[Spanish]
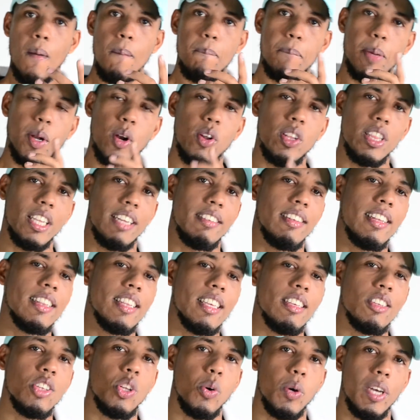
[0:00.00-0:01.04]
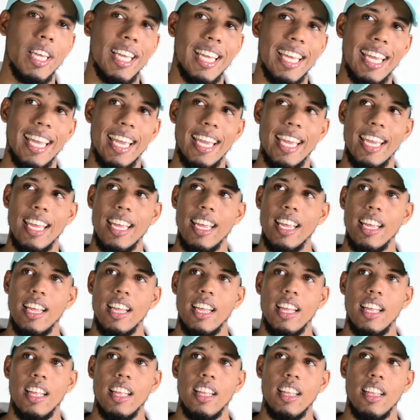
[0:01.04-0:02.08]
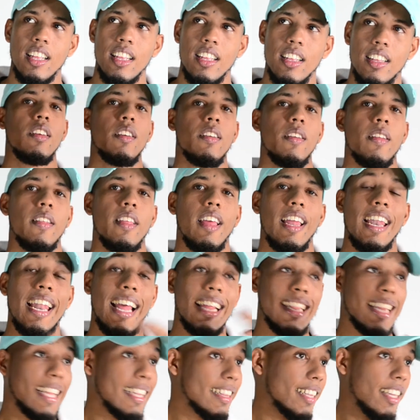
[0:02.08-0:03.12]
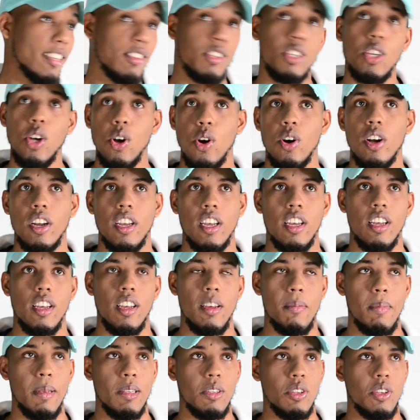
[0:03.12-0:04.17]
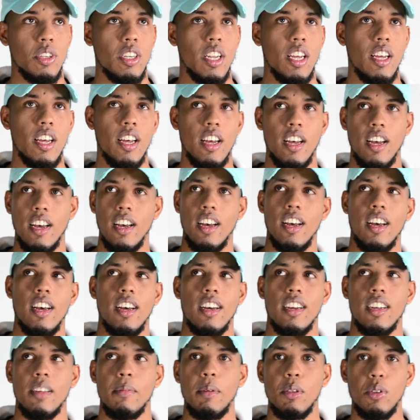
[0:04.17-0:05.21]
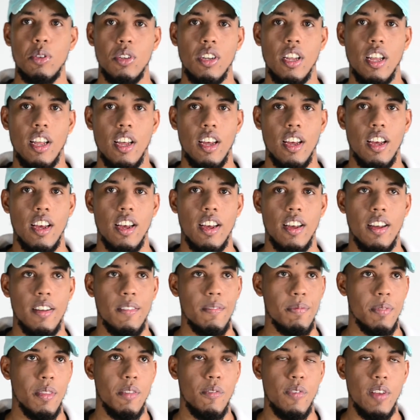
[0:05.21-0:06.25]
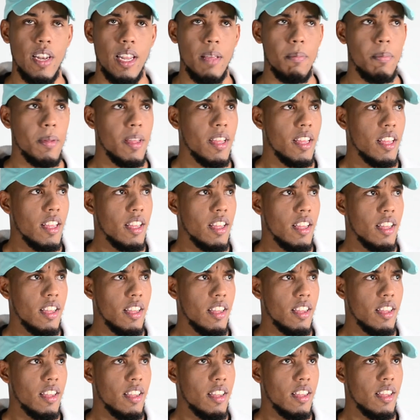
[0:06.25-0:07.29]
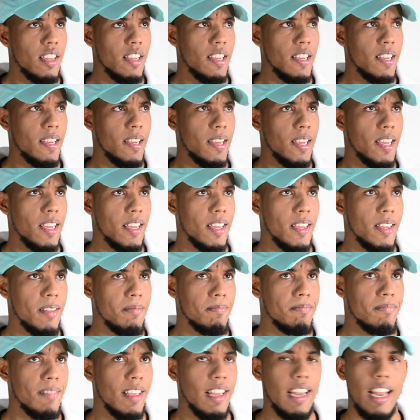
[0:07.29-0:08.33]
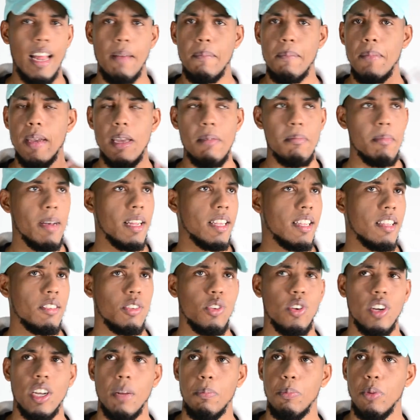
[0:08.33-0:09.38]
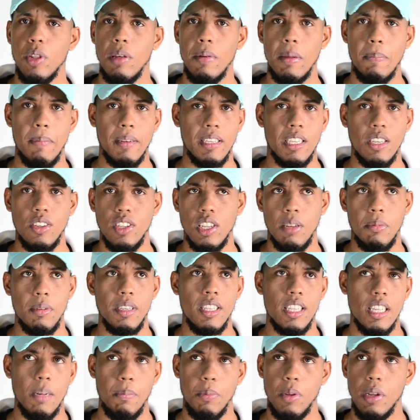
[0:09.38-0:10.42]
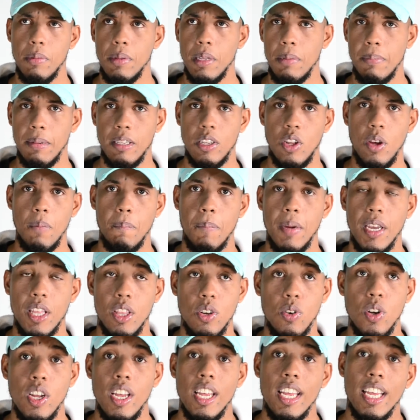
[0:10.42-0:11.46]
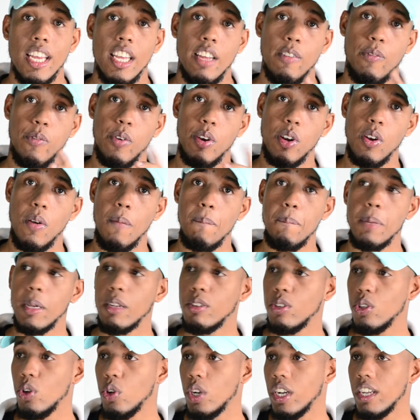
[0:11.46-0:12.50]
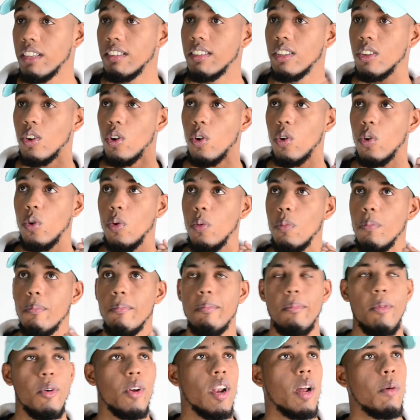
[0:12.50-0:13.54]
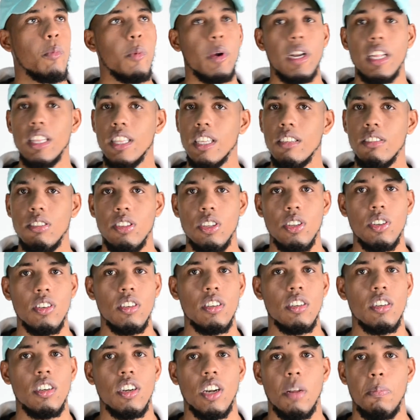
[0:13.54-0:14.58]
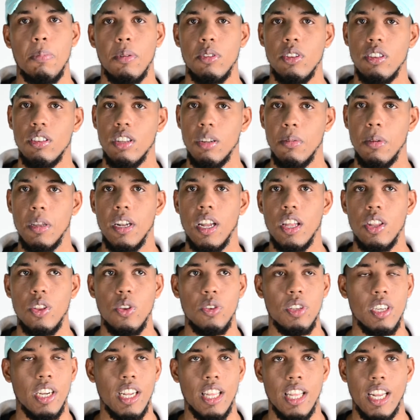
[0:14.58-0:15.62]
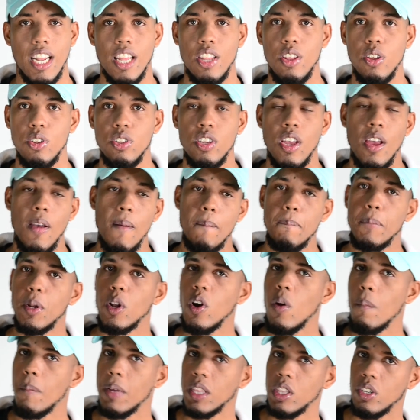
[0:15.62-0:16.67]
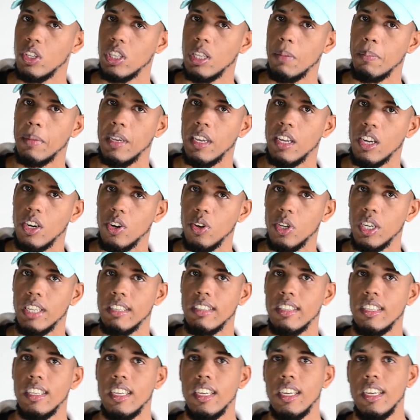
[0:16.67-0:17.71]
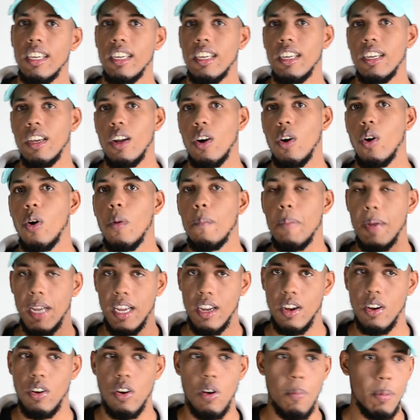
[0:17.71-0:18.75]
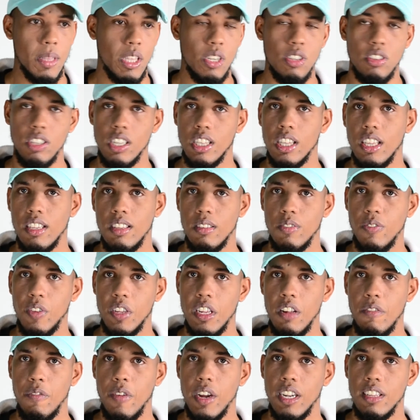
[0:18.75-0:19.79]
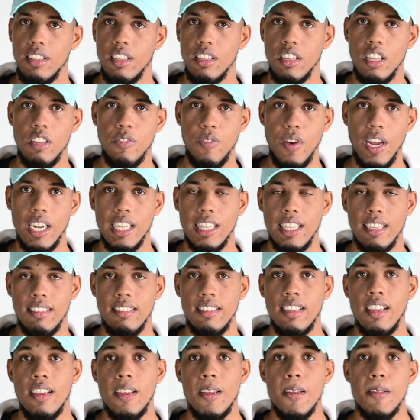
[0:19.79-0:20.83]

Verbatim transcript: Pero lo interesante de esto es que la tentación que menciona, que menciona Philip eh, es la misma tentación que pudo haber pasado David, que pudo haber pasado Pedro, que fueron personas con una buena, intención respecto a servir a Dios y agradar a Dios, pero cometieron también errores o, cometieron ciertas, ciertas faltas.